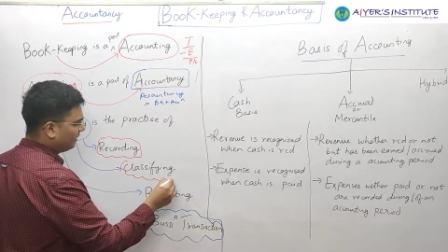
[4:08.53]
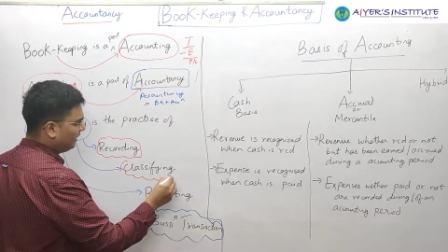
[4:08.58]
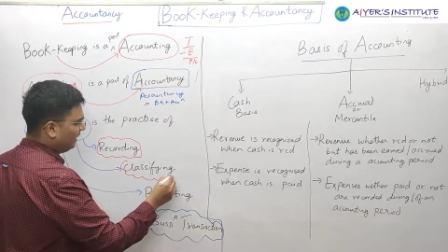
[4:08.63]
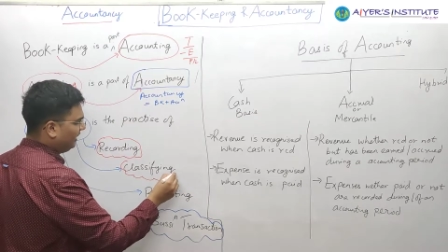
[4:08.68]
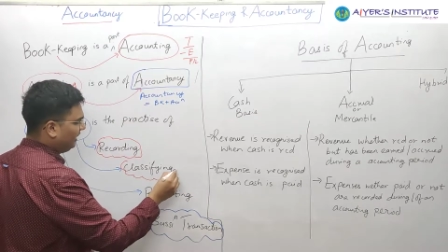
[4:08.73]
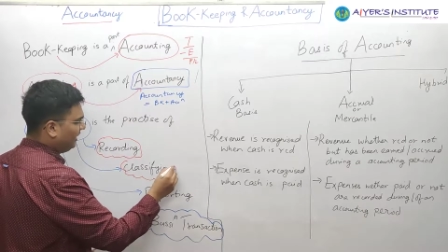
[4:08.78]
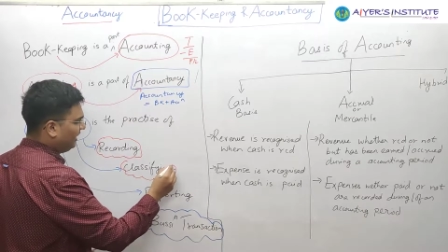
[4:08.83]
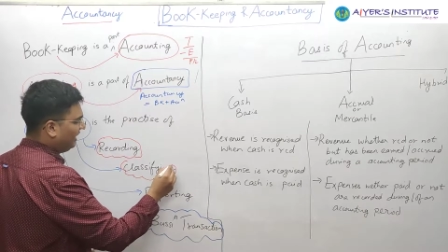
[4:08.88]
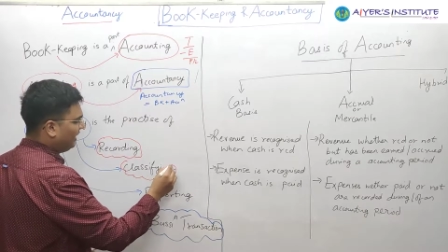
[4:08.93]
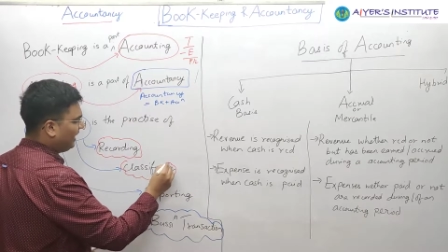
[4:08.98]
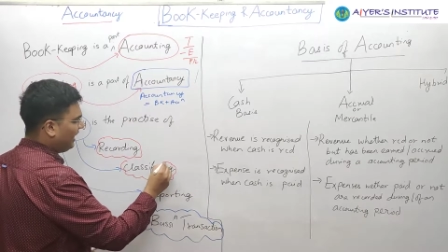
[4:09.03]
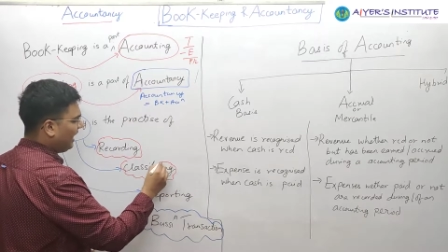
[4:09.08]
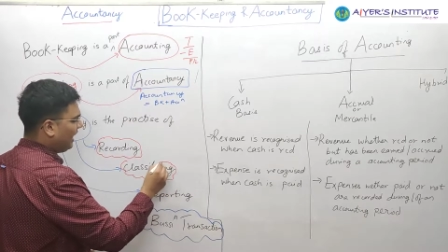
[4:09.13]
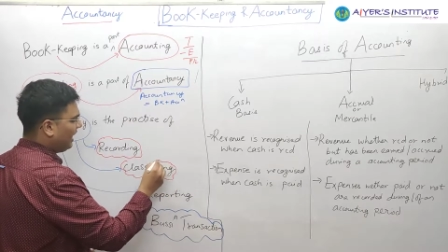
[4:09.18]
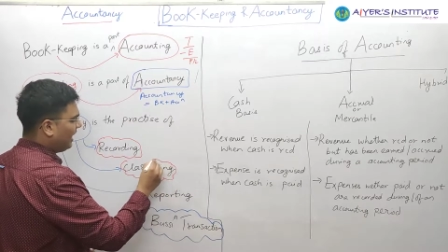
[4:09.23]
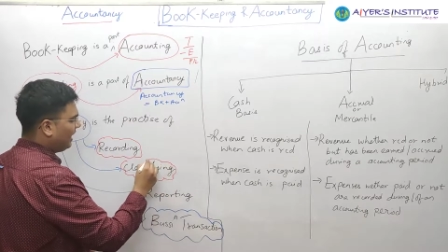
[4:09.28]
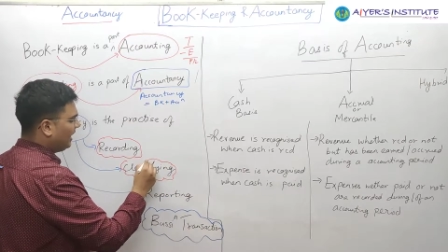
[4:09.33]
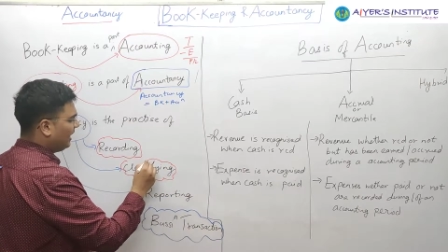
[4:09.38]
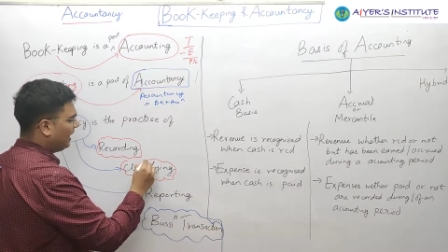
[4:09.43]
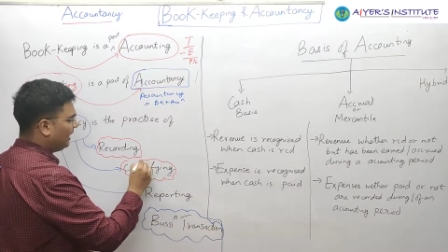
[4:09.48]
कि ये क्या
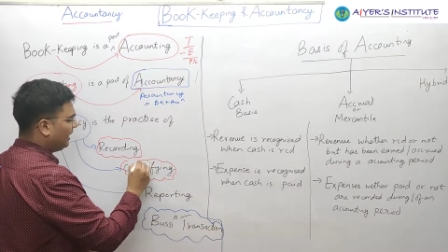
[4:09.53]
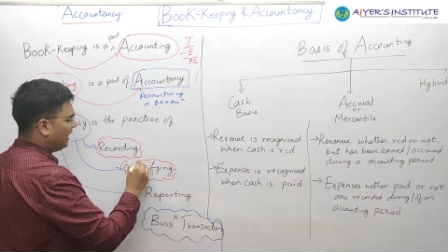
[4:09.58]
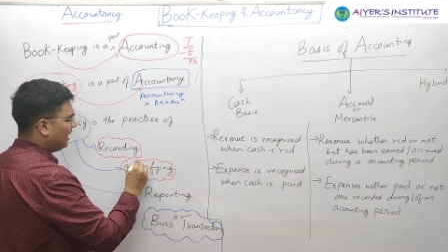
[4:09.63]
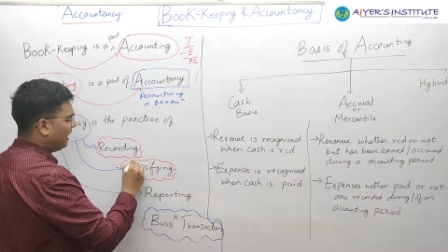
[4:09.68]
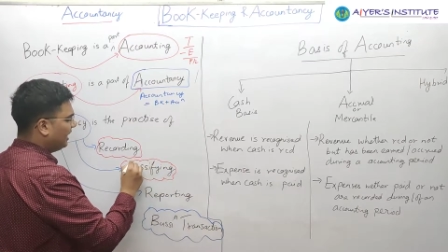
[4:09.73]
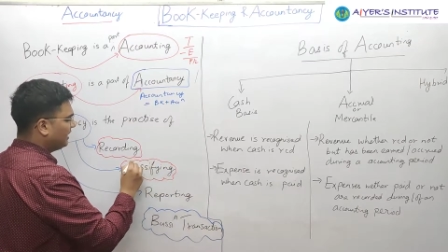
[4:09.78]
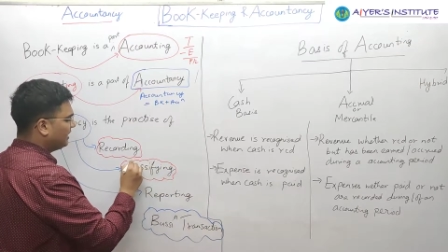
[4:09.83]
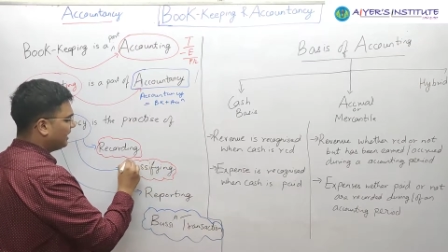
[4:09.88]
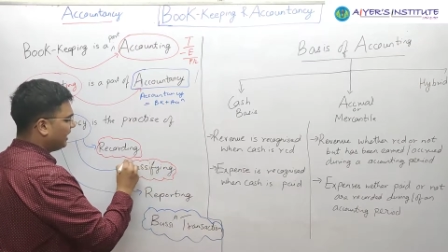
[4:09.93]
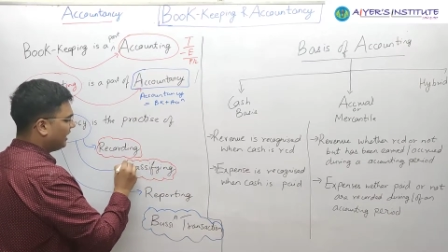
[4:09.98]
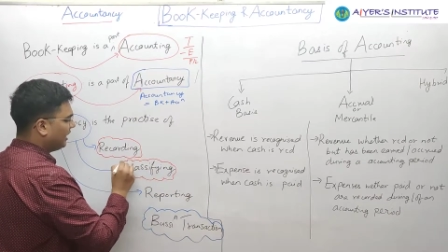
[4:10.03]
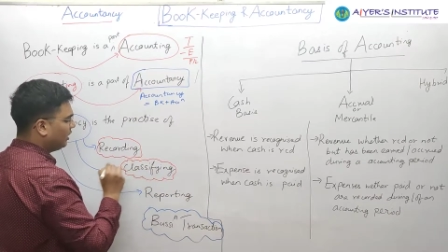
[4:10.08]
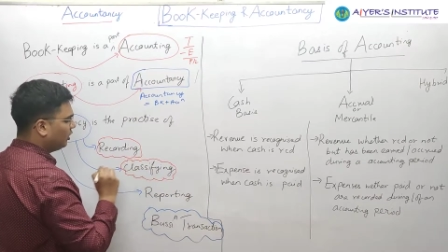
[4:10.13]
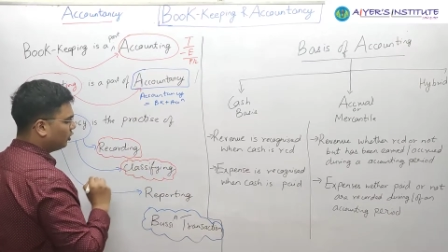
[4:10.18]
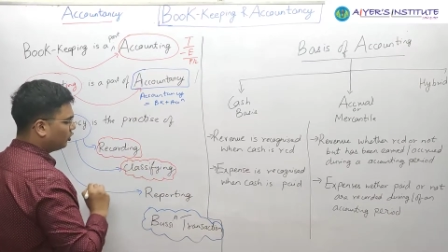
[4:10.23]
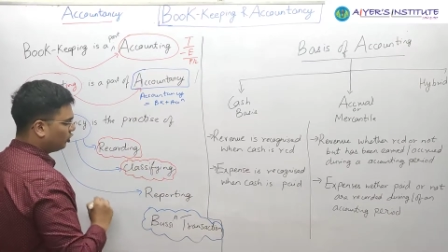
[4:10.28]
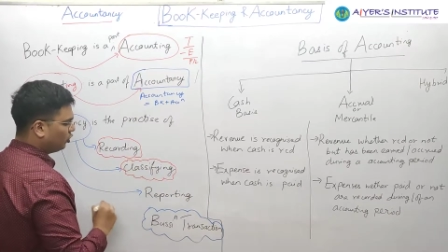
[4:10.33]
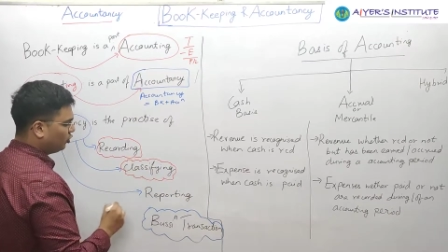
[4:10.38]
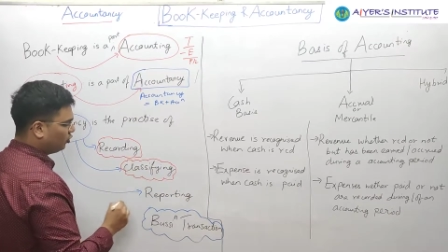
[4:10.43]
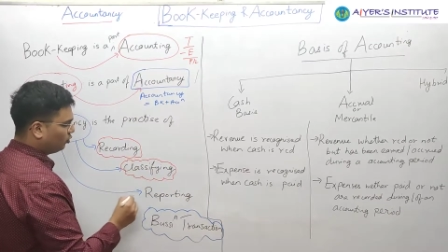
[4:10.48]
है कहाँ जाएगा
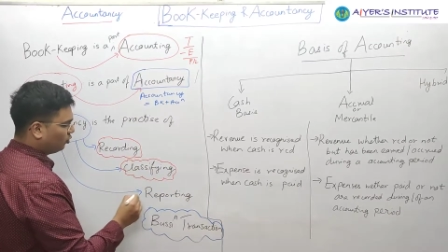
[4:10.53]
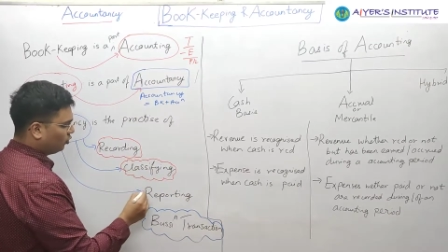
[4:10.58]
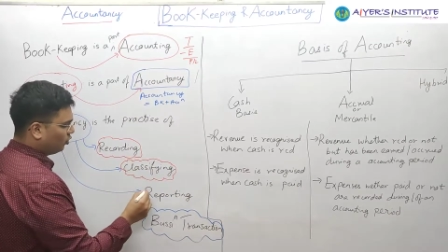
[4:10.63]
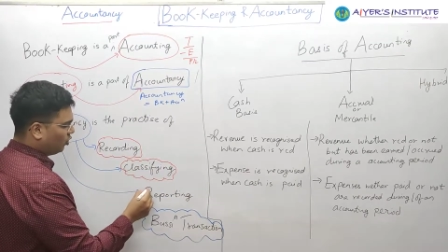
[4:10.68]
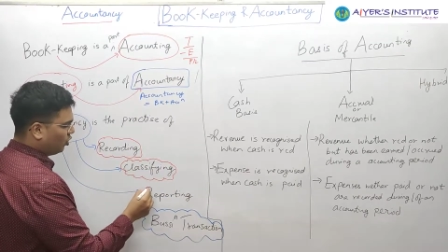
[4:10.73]
और क्यों